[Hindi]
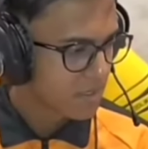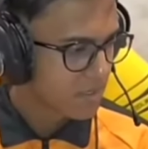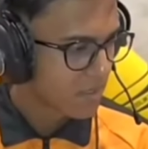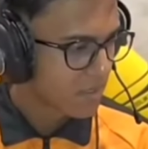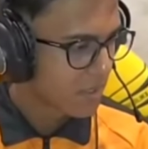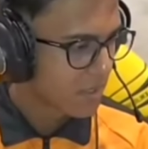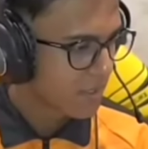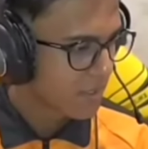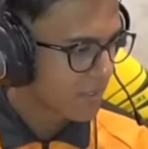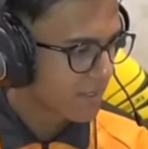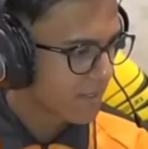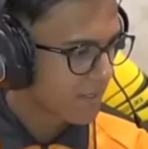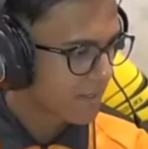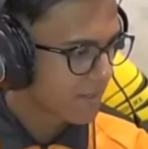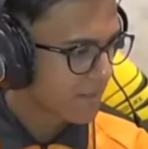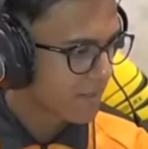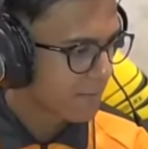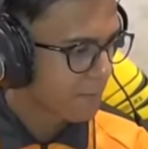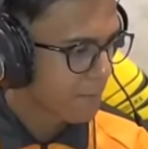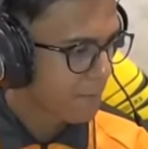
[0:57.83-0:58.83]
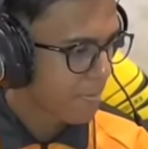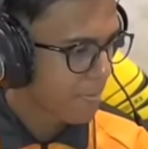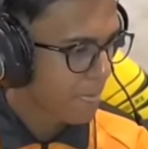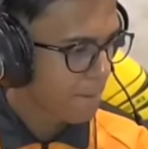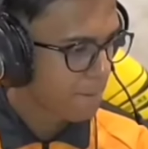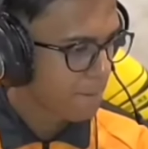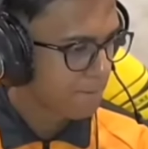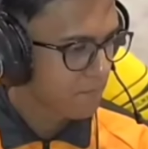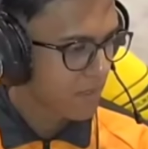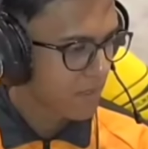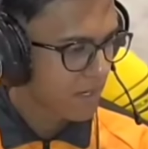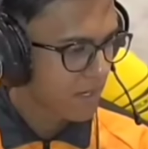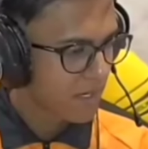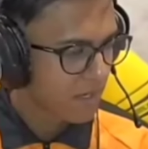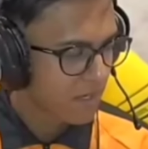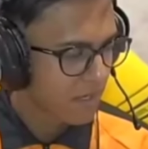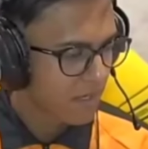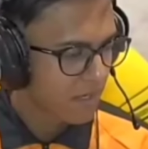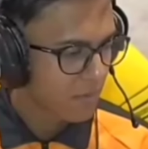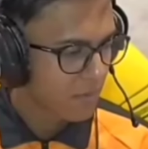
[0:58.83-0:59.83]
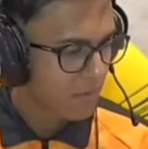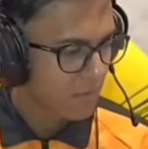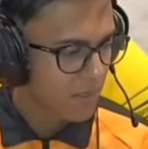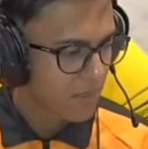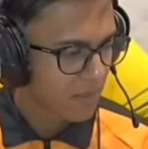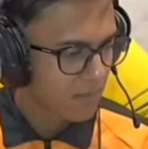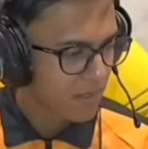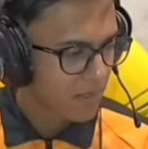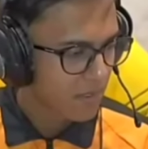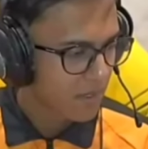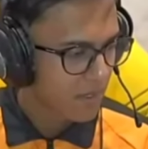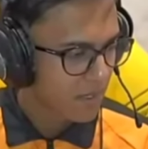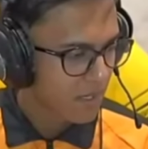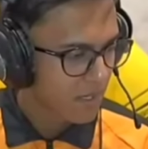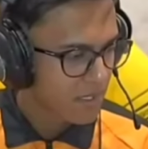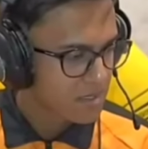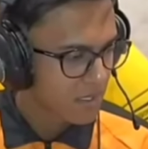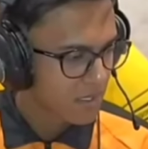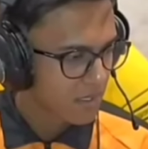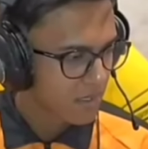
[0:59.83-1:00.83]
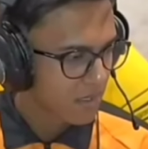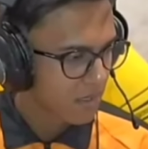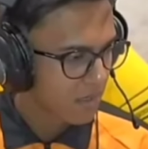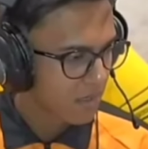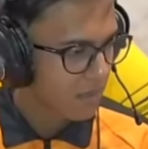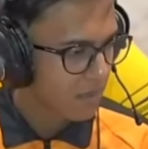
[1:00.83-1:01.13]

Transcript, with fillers: और कहीं ना कहीं इनको मतलब लगा ऐसा कि